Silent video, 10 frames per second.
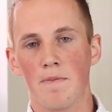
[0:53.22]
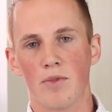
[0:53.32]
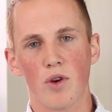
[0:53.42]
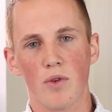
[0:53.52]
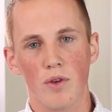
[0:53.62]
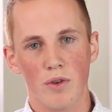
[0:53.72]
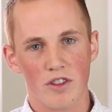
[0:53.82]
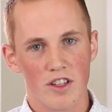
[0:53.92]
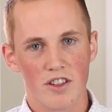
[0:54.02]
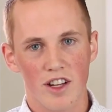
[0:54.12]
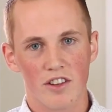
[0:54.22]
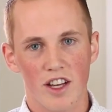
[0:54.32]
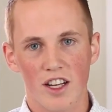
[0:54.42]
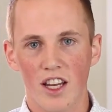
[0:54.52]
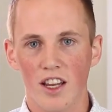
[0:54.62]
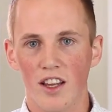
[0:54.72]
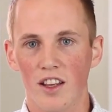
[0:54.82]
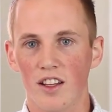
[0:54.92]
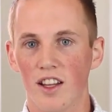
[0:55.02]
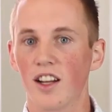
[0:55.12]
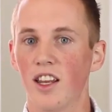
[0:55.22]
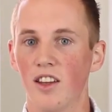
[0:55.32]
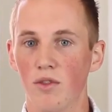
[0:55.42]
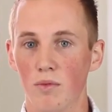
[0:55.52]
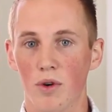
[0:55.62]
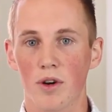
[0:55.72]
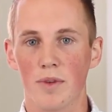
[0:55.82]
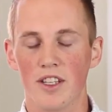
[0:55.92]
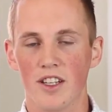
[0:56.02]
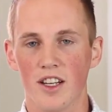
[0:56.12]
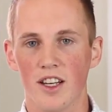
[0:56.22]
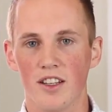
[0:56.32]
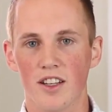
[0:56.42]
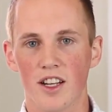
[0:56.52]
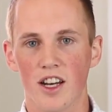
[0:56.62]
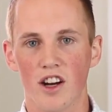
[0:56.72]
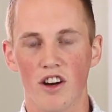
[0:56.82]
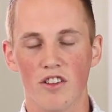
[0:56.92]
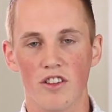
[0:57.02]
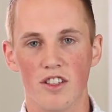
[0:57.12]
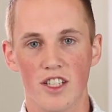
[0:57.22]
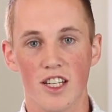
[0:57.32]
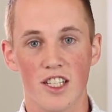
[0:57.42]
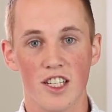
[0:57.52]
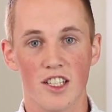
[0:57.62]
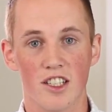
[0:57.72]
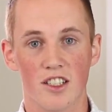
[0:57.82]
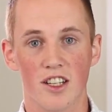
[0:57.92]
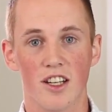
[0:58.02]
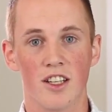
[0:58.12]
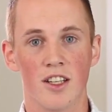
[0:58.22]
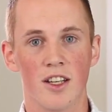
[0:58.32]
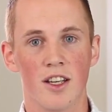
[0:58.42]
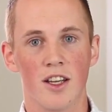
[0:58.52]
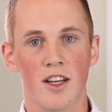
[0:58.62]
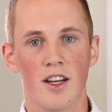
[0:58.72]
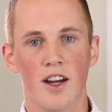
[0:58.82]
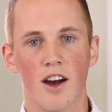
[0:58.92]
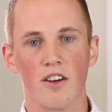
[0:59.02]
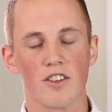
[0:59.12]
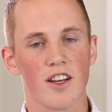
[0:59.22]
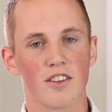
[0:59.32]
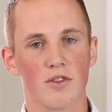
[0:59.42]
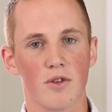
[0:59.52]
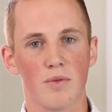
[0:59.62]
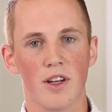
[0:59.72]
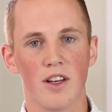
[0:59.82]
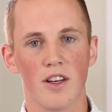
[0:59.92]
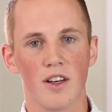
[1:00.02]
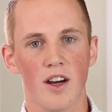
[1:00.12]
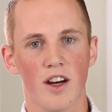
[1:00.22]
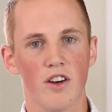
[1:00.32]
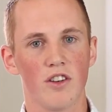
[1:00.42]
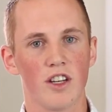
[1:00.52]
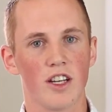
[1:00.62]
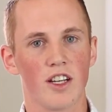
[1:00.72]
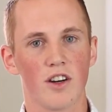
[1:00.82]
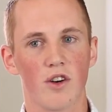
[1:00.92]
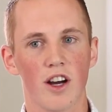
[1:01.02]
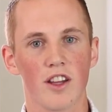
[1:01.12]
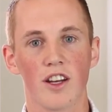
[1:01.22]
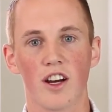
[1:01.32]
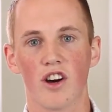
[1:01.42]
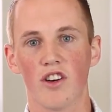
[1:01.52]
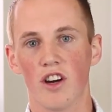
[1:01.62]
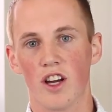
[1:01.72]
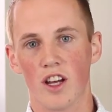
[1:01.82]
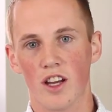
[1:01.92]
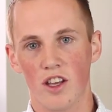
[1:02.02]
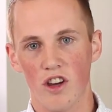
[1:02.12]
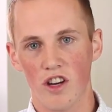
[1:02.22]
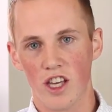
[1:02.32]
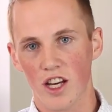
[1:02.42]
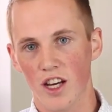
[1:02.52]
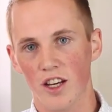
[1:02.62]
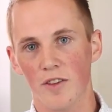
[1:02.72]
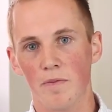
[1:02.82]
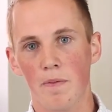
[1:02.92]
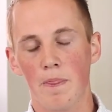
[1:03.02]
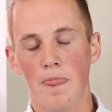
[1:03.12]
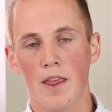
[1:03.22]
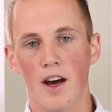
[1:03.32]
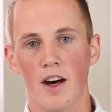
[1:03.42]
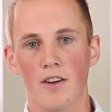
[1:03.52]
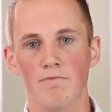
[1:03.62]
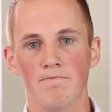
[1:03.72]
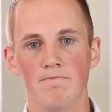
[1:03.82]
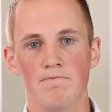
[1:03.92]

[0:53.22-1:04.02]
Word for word: 所以我，我我真的知道，当你当你读《摩尔门经》，你真的能够接近神。然后这样子，我们能够有一个更快乐，能够有一个啊、嗯、